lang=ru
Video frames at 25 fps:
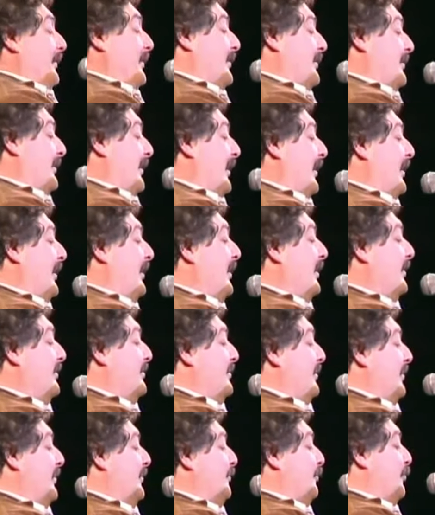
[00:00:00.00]
До
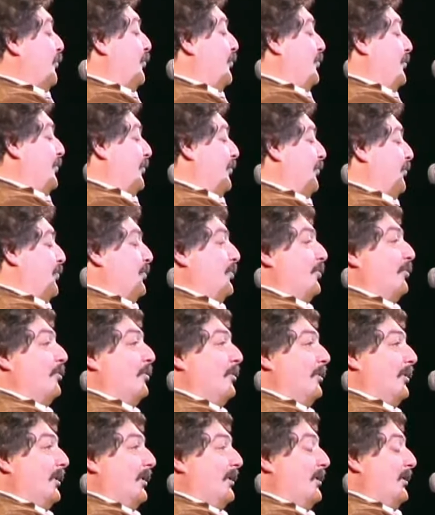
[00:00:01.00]
столетия Путину
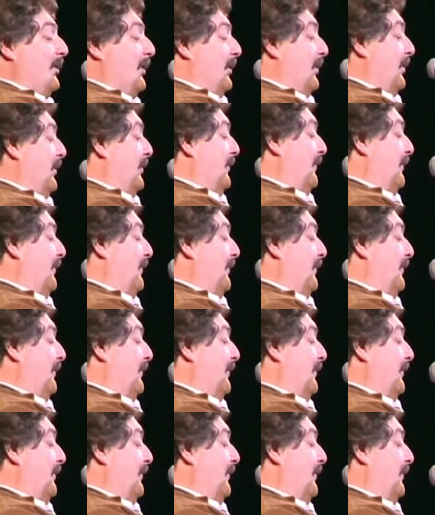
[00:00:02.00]
40,